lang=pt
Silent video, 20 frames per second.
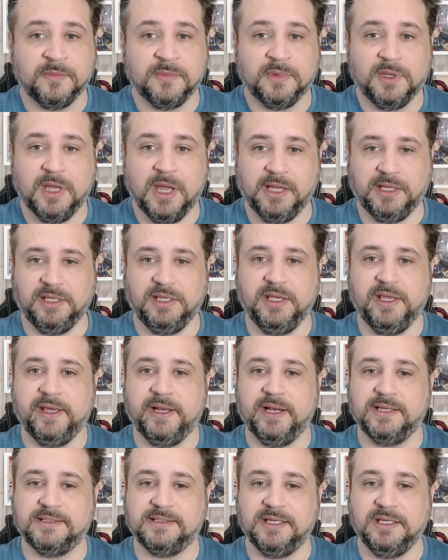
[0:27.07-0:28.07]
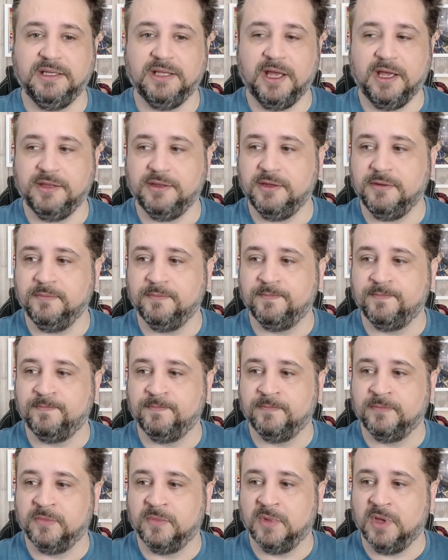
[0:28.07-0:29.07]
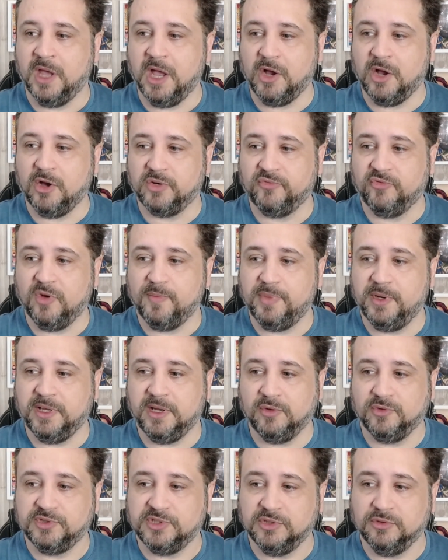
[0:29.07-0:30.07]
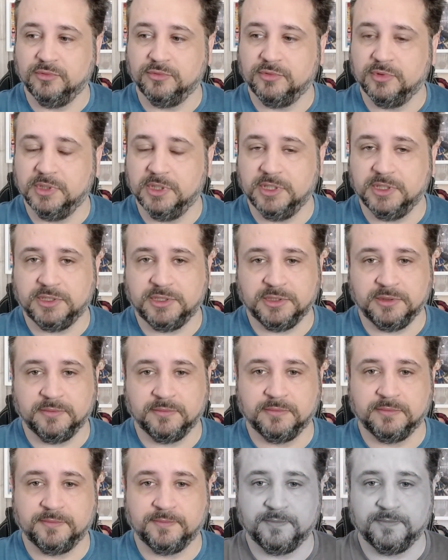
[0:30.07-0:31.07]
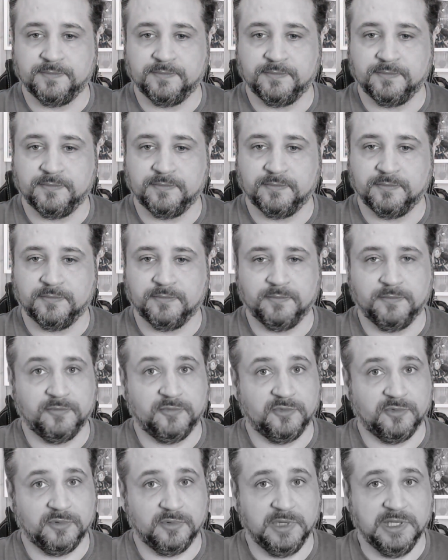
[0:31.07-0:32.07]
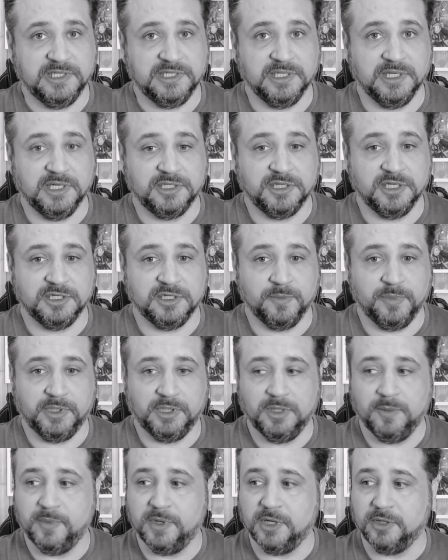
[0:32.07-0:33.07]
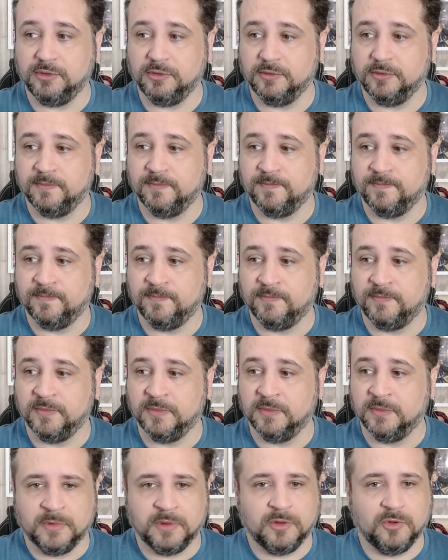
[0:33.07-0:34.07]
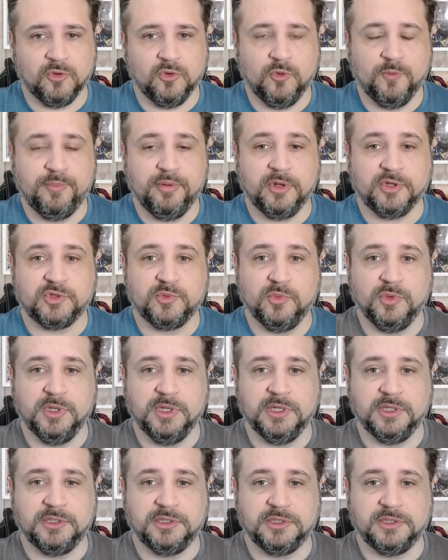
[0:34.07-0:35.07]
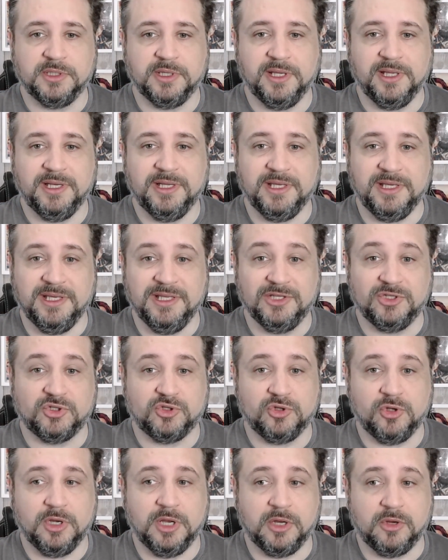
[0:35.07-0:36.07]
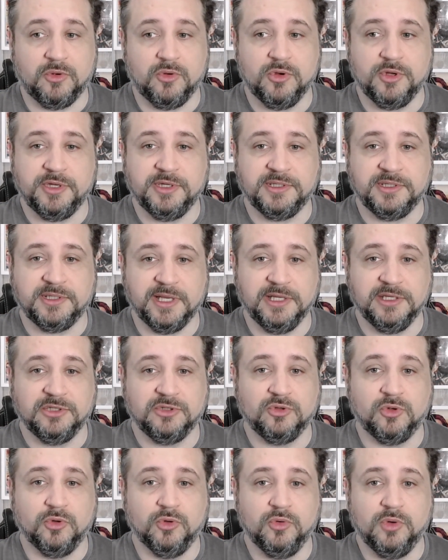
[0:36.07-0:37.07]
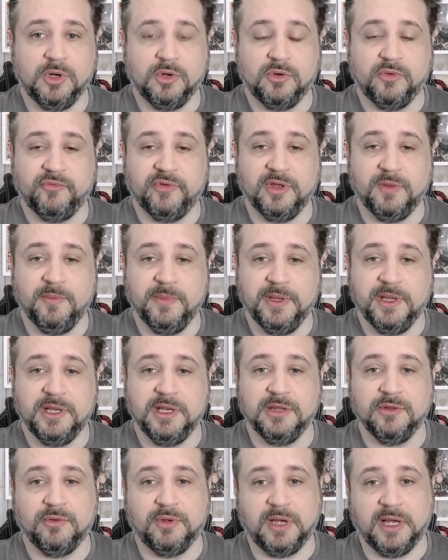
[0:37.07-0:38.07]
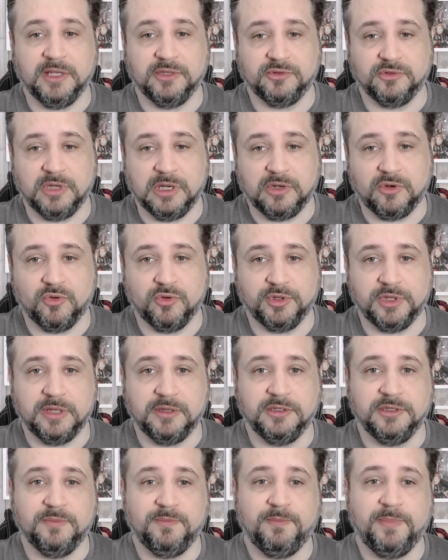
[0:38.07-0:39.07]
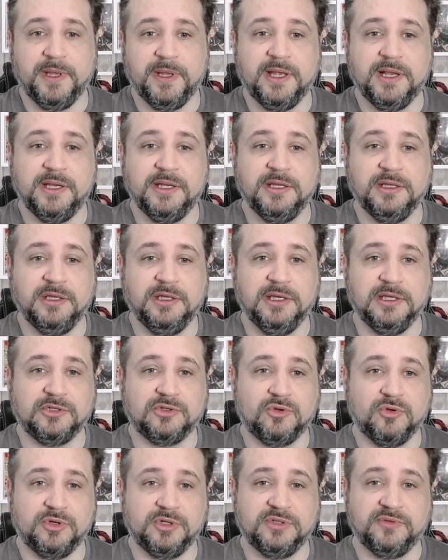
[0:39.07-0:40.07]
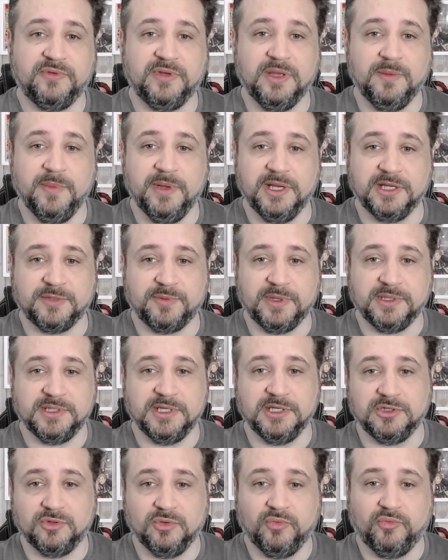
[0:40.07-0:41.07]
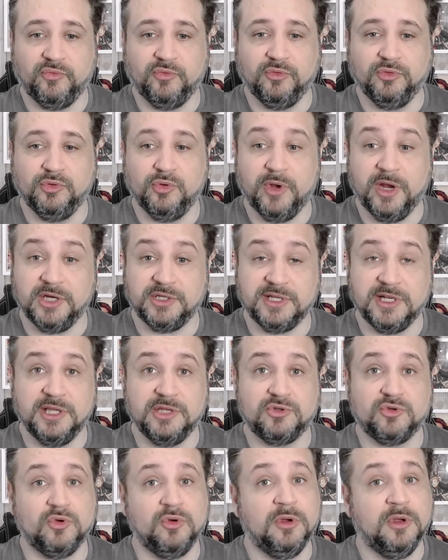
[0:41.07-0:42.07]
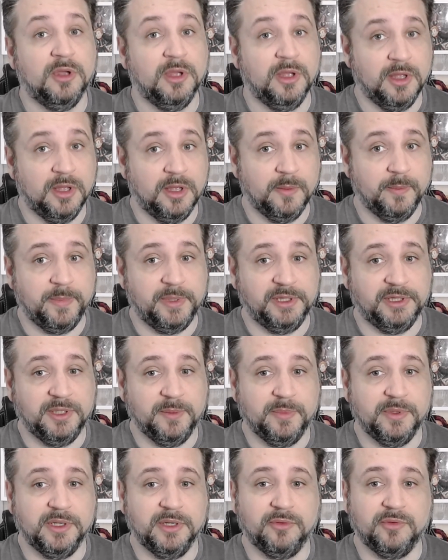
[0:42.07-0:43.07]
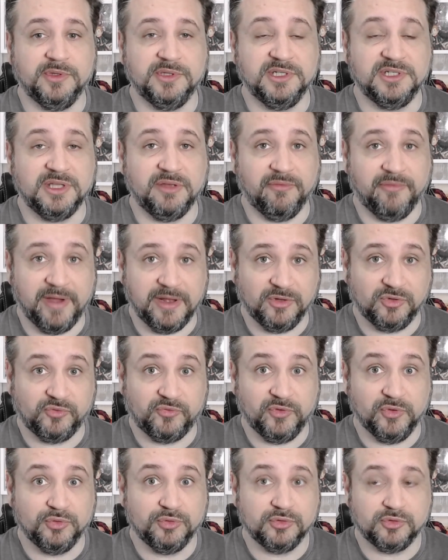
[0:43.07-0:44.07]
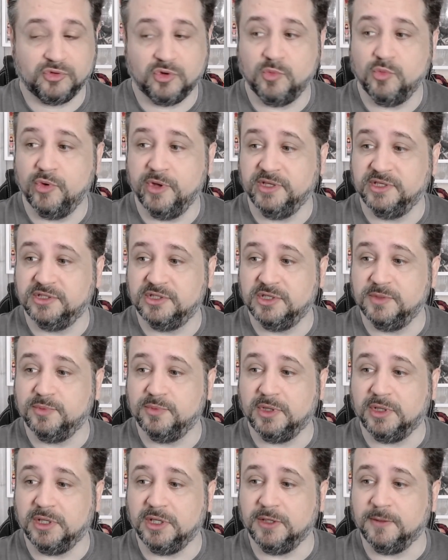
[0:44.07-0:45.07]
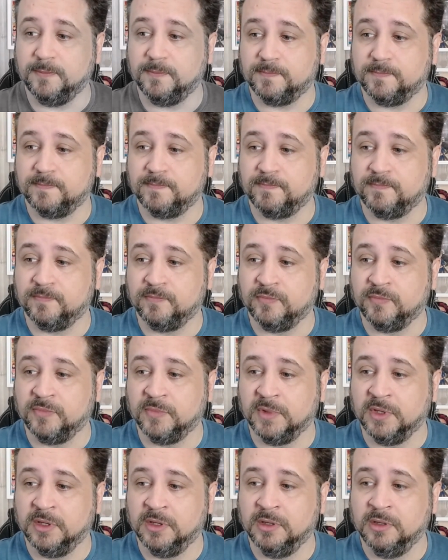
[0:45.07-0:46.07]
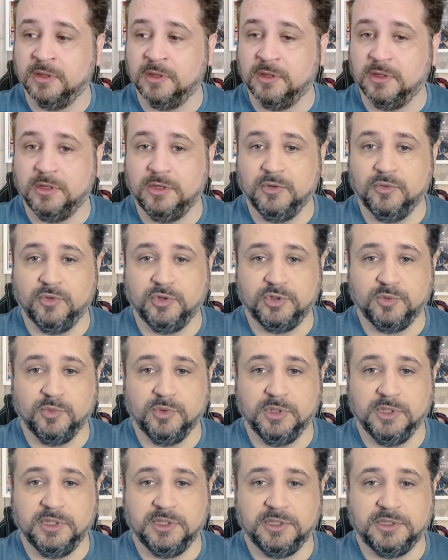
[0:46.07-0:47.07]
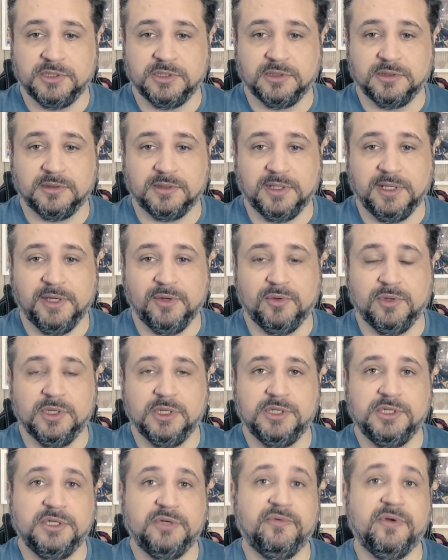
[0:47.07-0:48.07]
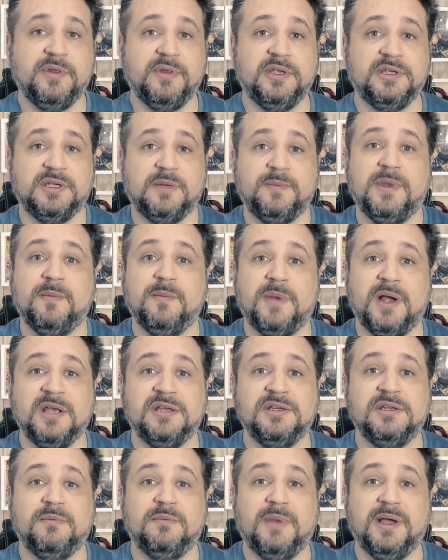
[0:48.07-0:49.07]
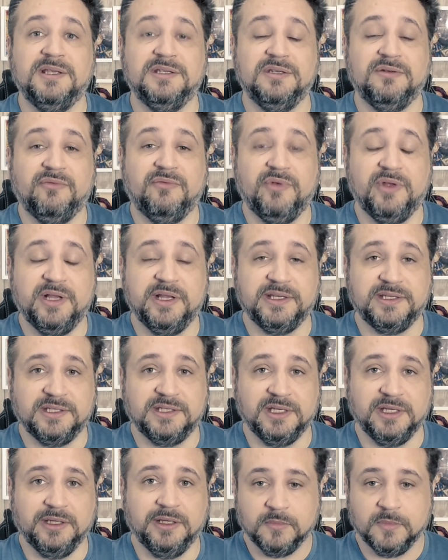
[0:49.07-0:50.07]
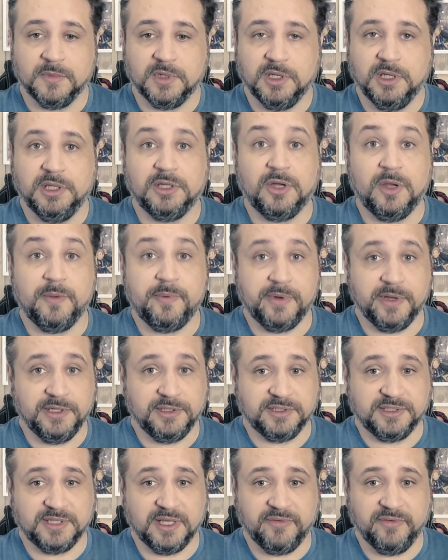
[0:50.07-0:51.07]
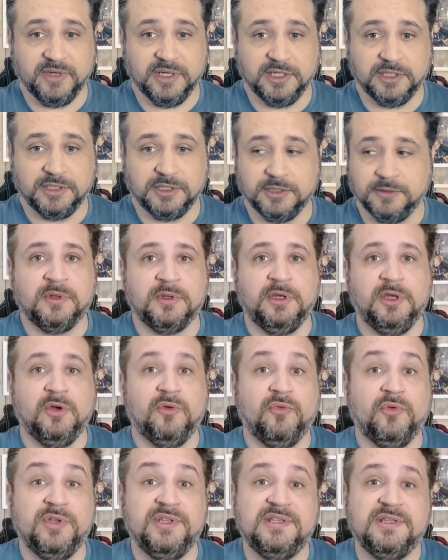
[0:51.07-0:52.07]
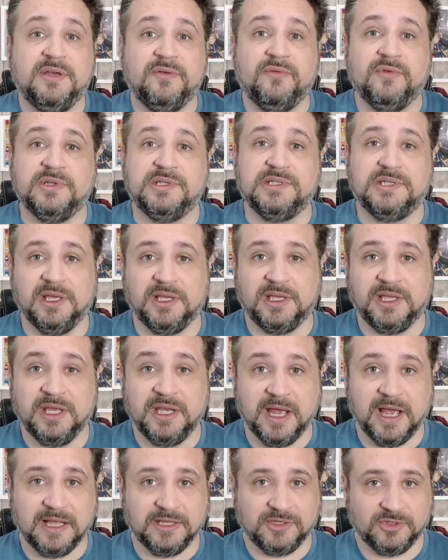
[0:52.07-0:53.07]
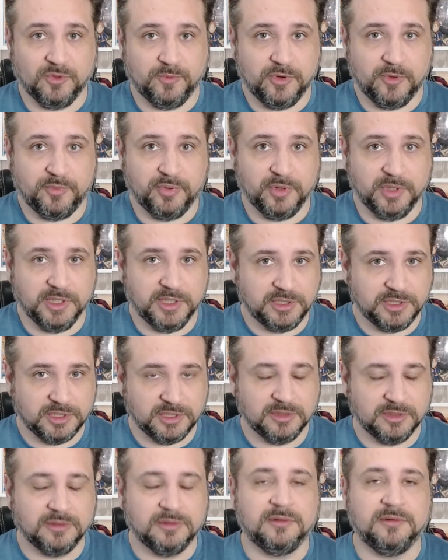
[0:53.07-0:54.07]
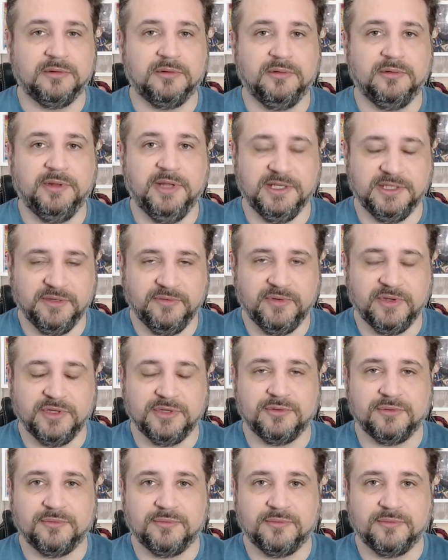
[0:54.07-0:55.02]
Aqui é ela sem nada Agora eu vou aplicar um segundo LUT. Esse LUT em preto e branco. O próximo LUT, ele isola cores, ele isolou a cor vermelha, no caso a cor de pele e as cores vermelhas presentes no fundo, e o resto ele deixou preto e branco. Existem vários filtros como esse tipo aqui. E o último LUT é um LUT que vai deixar minha imagem mais envelhecida. Então é para isso que serve LUT e eu vou ensinar você a criar seu próprio LUT nesse vídeo.